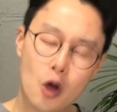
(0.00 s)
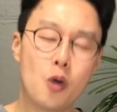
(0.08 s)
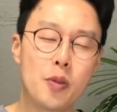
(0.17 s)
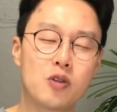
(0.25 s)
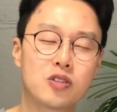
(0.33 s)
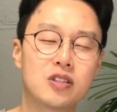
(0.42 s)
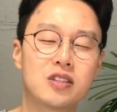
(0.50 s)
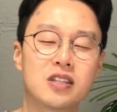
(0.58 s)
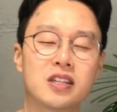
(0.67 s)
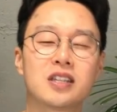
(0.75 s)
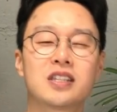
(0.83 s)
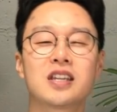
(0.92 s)
영어 배우신
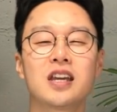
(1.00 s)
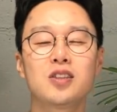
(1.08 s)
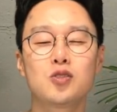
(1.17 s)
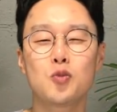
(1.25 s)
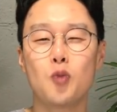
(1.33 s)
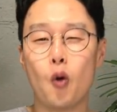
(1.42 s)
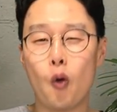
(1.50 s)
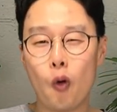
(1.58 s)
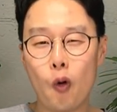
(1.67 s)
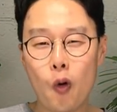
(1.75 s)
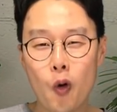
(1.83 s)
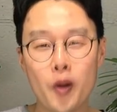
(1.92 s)
지 시간이 좀
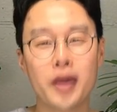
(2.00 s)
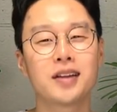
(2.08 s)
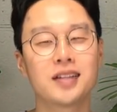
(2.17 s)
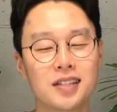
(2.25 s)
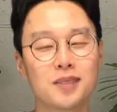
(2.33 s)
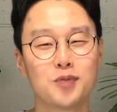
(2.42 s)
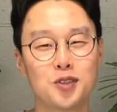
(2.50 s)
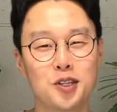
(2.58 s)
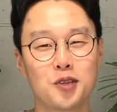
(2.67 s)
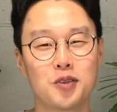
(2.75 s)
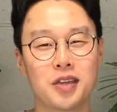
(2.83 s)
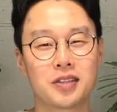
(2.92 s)
오래 흐르신
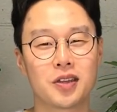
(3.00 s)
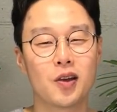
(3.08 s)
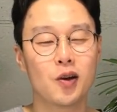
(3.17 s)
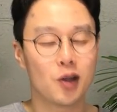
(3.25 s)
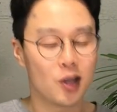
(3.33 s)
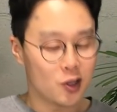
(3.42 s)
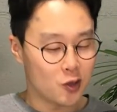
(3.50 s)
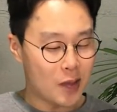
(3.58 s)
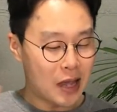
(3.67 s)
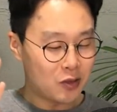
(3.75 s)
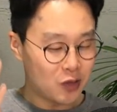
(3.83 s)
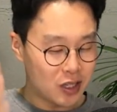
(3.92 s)
분들을 위해서요, 좀
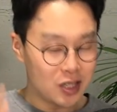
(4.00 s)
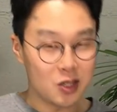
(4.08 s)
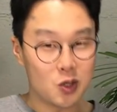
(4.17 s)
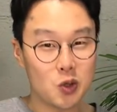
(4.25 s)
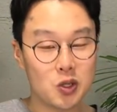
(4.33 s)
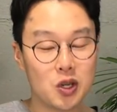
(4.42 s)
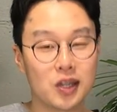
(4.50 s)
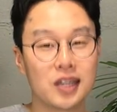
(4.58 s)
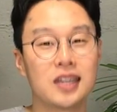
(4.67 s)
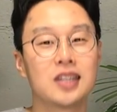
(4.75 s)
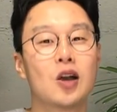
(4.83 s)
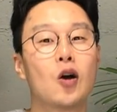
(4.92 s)
아주
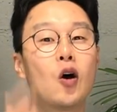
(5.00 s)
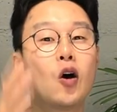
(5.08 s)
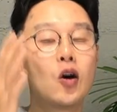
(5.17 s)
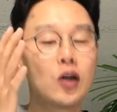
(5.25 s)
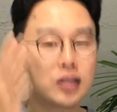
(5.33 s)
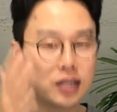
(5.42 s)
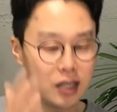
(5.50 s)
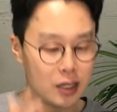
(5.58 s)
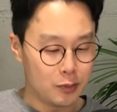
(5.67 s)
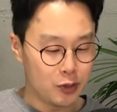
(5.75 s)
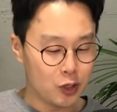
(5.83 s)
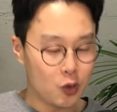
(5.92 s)
기초적인 영어
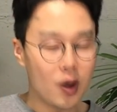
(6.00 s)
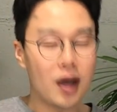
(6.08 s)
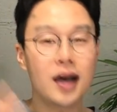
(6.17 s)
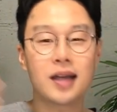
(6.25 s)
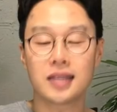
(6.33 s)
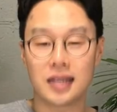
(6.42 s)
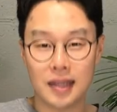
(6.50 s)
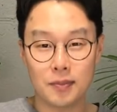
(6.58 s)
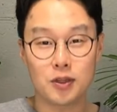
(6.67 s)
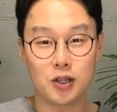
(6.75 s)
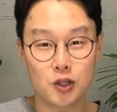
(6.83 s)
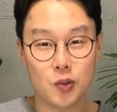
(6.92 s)
질문과
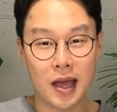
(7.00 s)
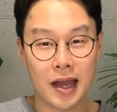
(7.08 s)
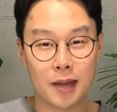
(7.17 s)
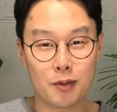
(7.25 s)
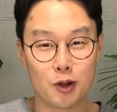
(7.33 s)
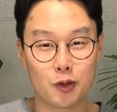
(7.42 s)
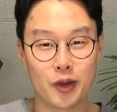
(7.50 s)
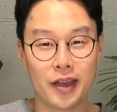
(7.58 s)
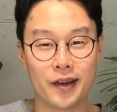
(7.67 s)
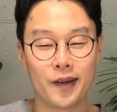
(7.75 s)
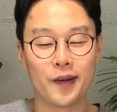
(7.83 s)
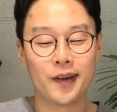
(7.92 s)
대답들을 좀 알아보려고
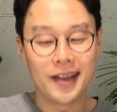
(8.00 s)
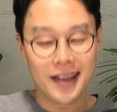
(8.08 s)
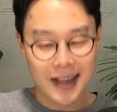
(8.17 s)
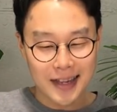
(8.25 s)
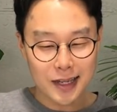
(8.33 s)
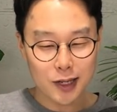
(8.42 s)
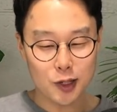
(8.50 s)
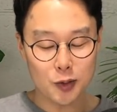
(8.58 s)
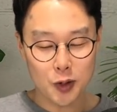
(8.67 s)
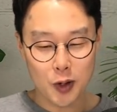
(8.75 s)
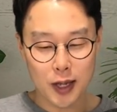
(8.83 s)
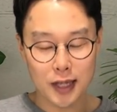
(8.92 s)
해요. 강의 자료
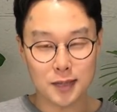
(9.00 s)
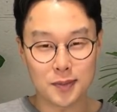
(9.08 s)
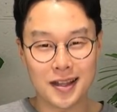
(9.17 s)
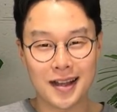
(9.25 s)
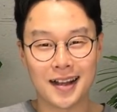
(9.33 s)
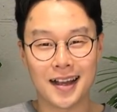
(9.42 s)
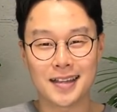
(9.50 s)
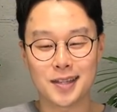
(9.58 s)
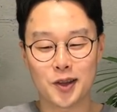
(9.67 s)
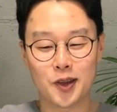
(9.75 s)
띄워보도록 하겠습니다. 강의